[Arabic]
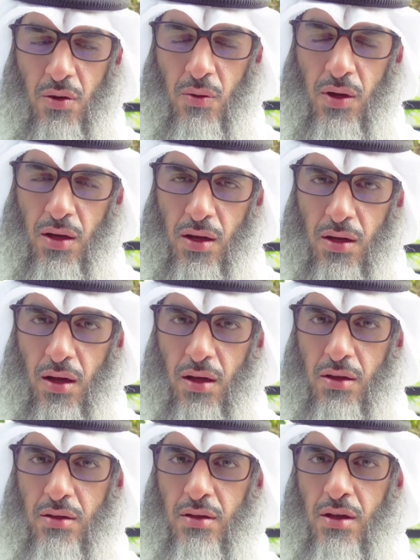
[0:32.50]

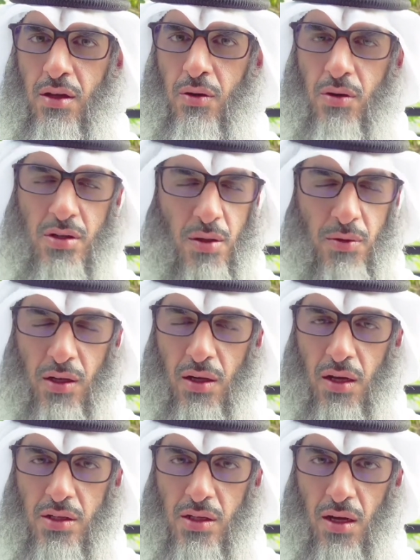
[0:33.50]
والعقائد وجميع
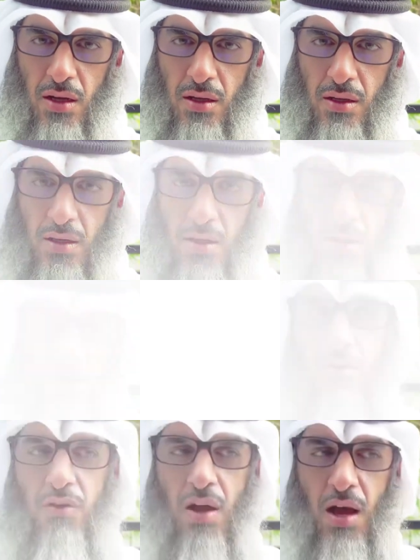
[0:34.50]
الأشياء
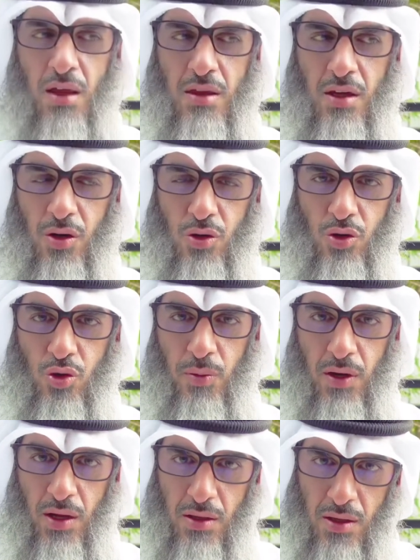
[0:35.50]
فهذه
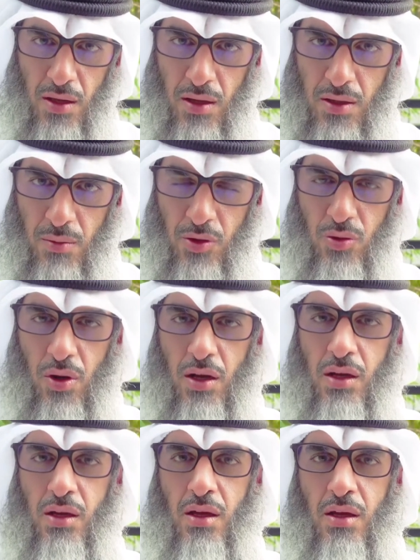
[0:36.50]
الكتب التي نعتمد
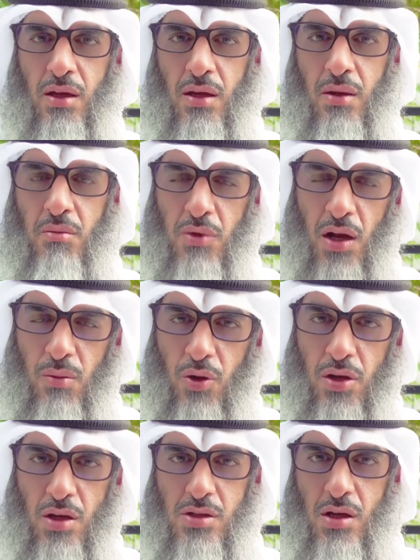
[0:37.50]
عليها من
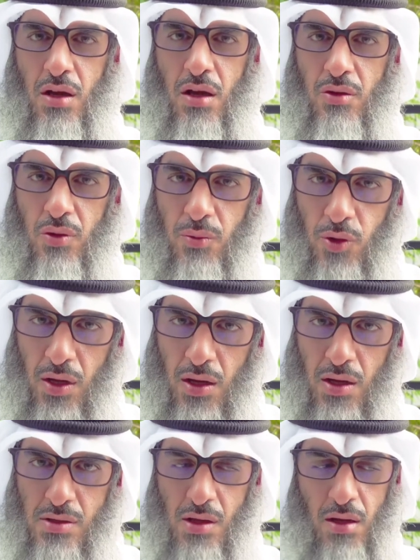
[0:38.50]
المختصرات
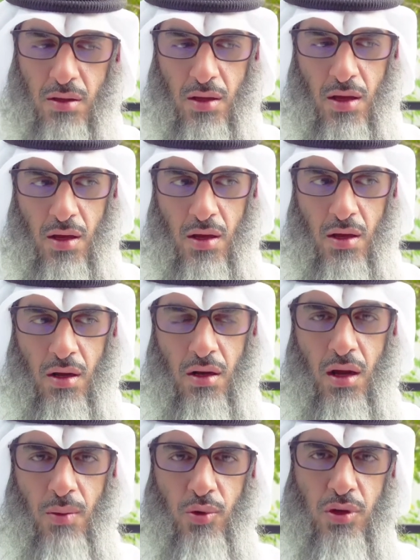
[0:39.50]
والملخصات
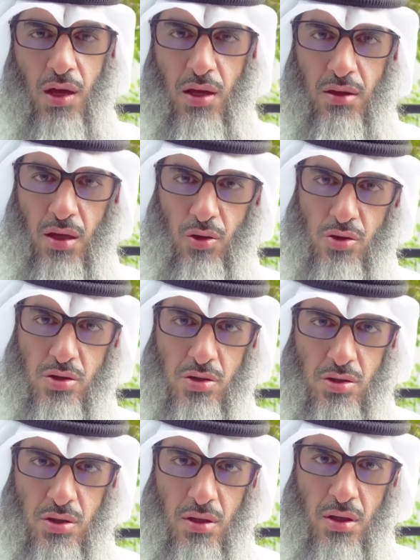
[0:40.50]
لا بد أن
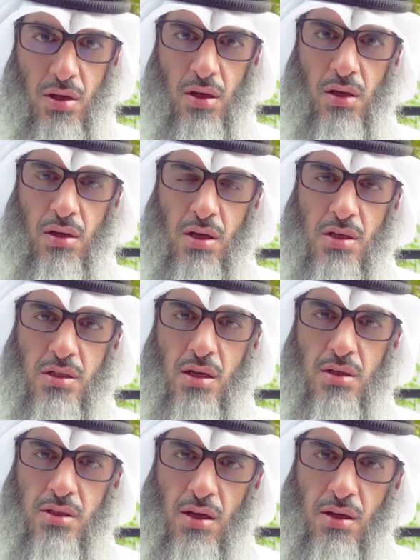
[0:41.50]
تنص
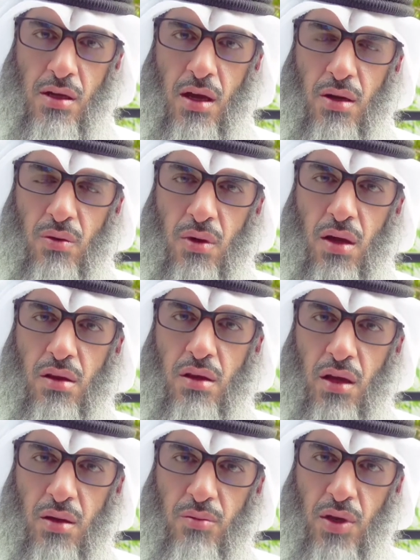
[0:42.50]
نصا صريحا
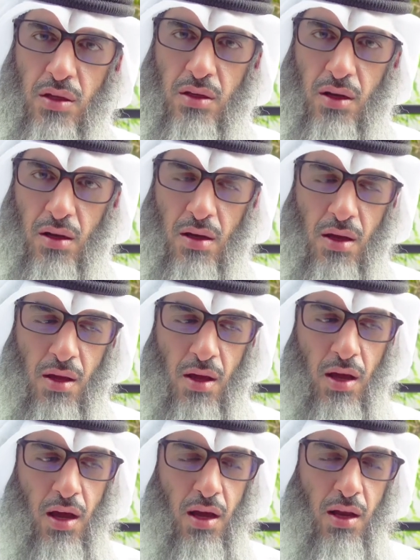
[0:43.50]
واضحا بينا
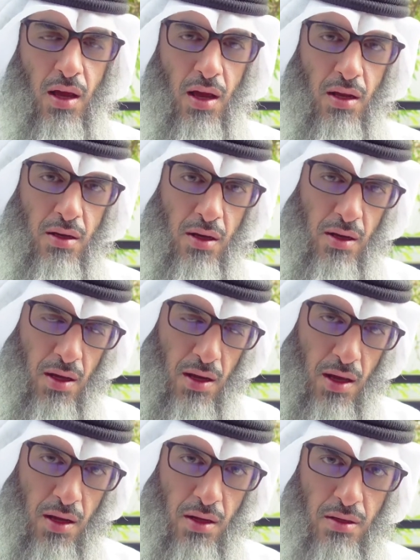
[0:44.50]
على أننا
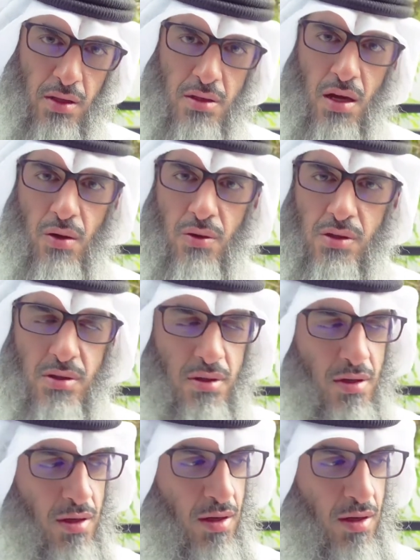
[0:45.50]
لا نتجاوز